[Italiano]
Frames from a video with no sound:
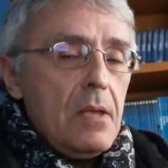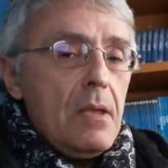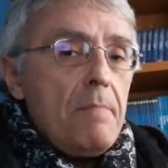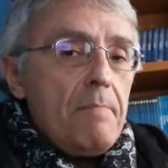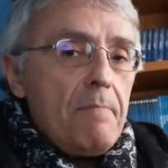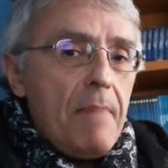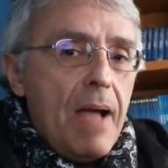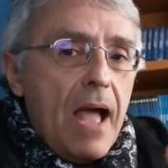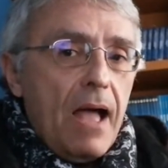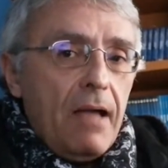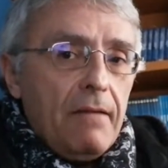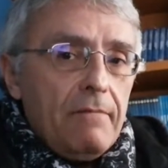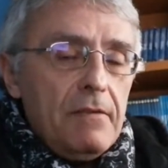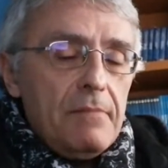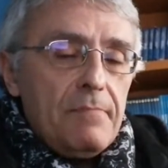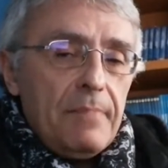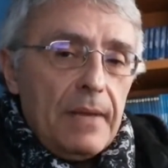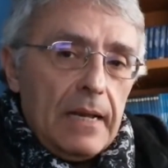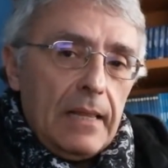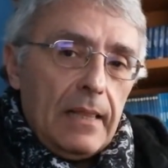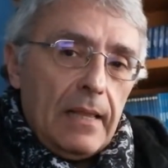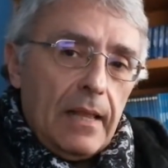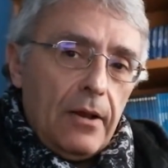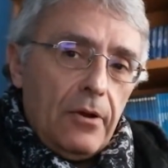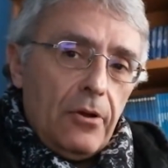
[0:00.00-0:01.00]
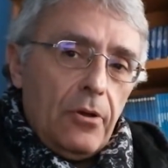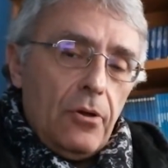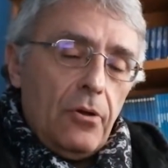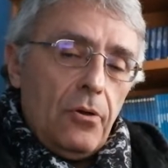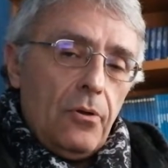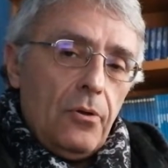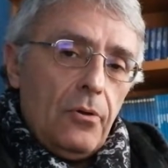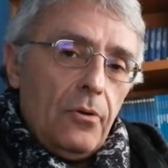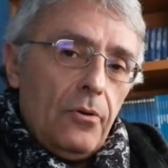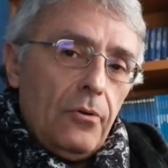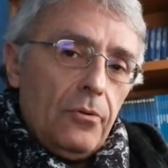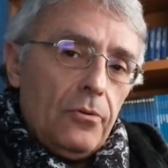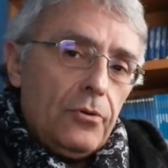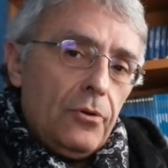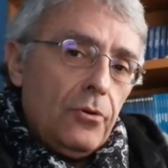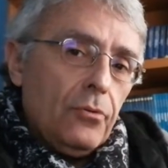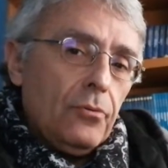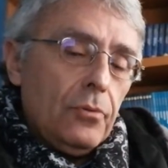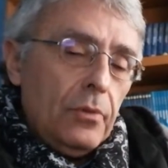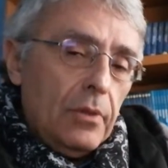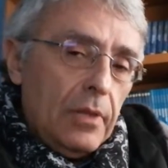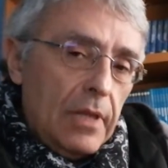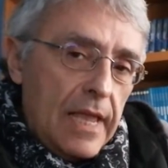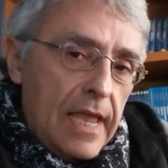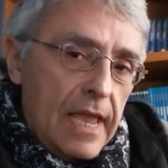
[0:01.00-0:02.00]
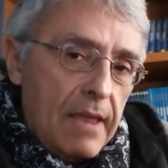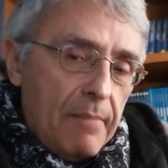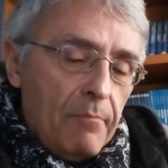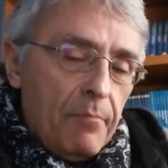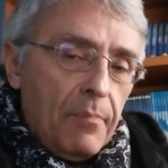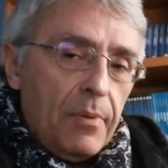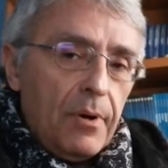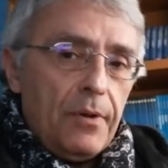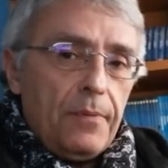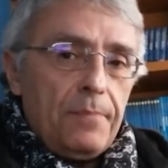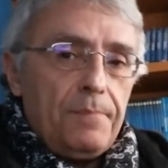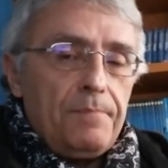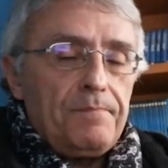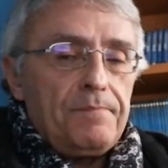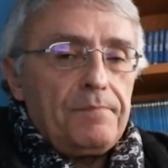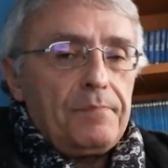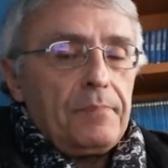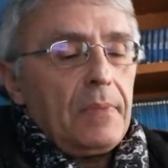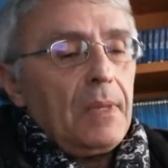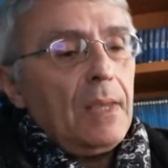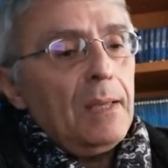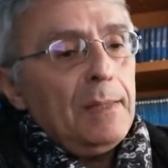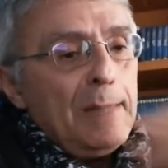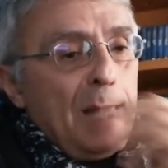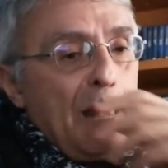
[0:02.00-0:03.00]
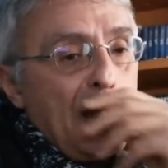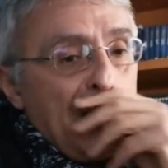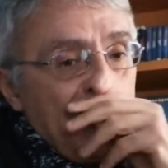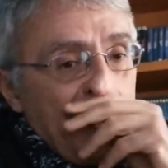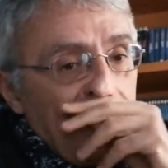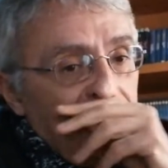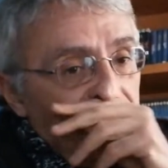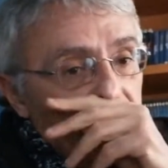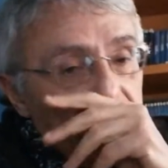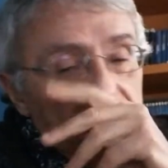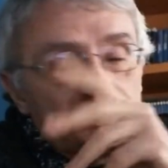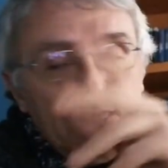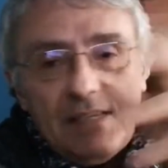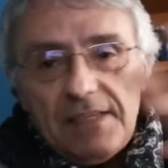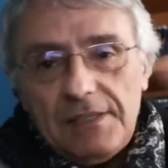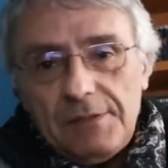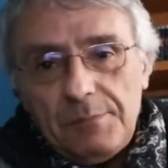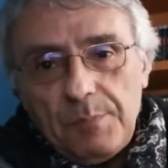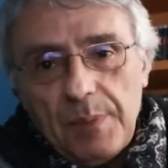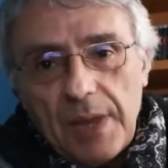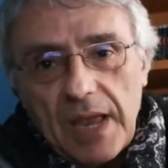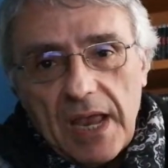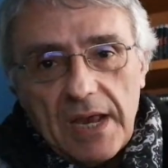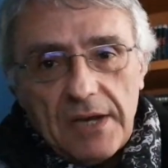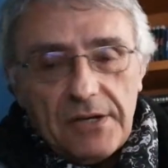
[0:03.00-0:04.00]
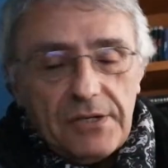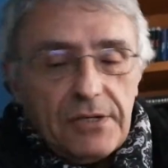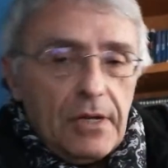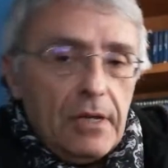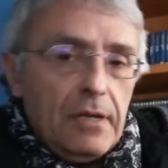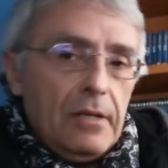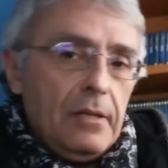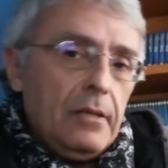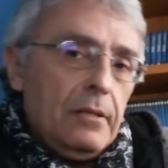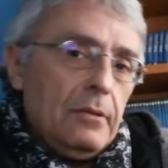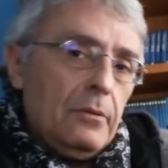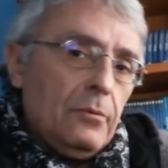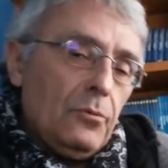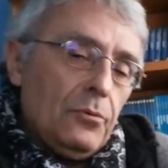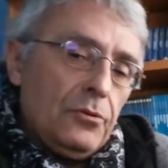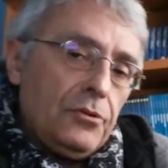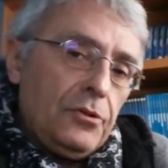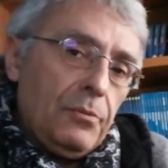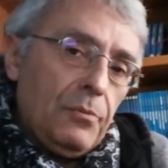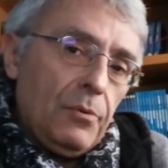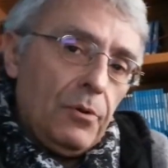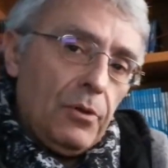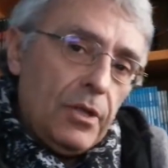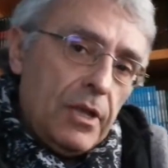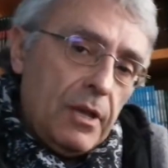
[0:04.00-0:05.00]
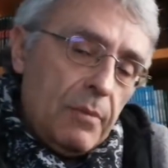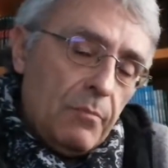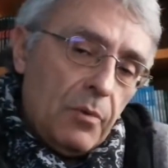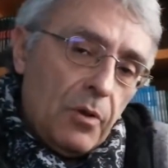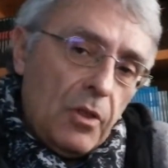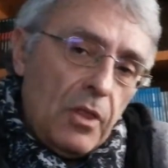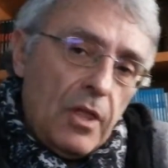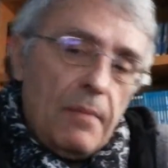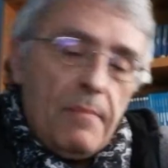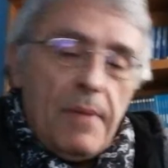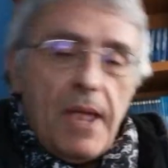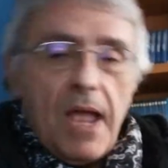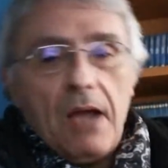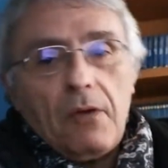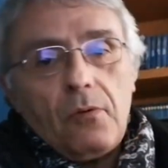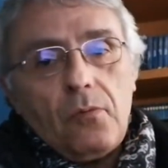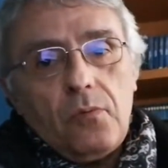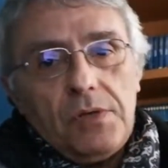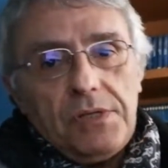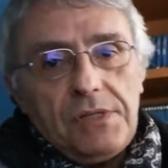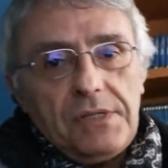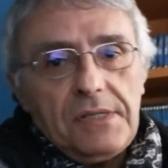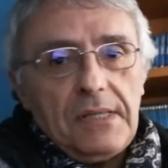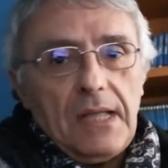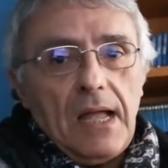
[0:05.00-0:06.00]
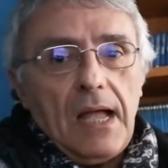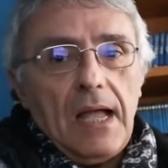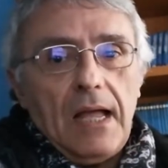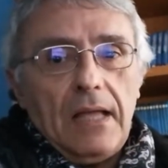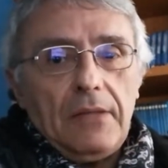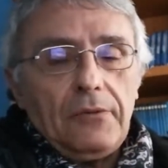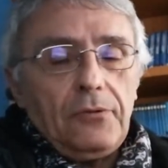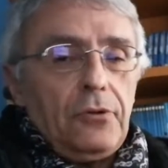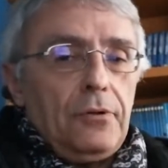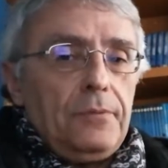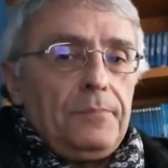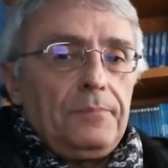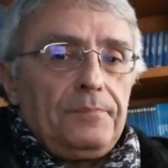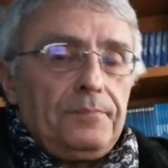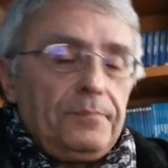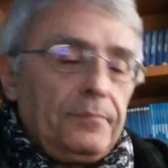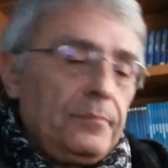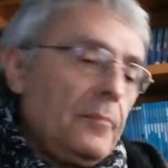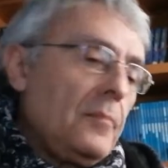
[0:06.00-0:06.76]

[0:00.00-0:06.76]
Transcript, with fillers: ma vi parlerò eh, di un libro. Nella fattispecie, eh, l'ultimo libro da me acquistato,